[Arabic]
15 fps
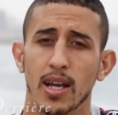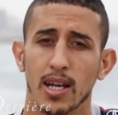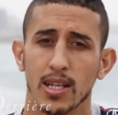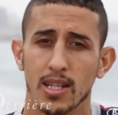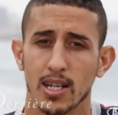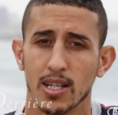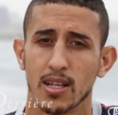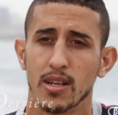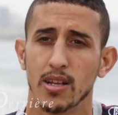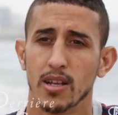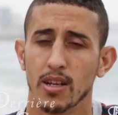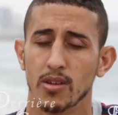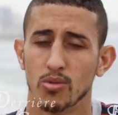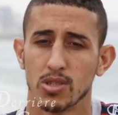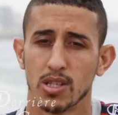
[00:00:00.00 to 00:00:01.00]
قدرت
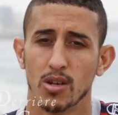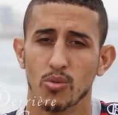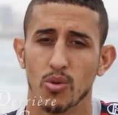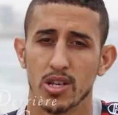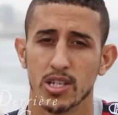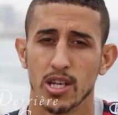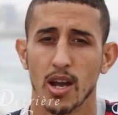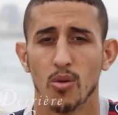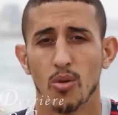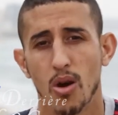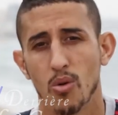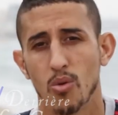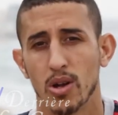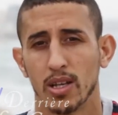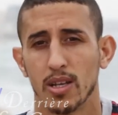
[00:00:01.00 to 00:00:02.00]
نوصل للواجهه
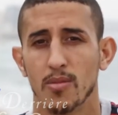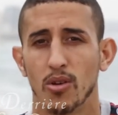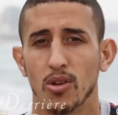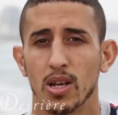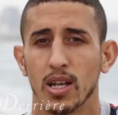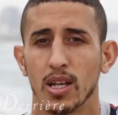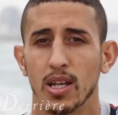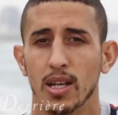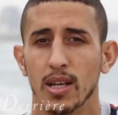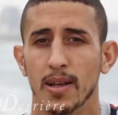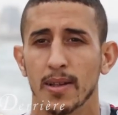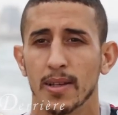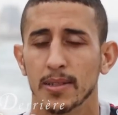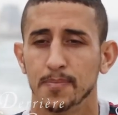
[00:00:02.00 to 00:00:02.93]
وهو كما نقول لك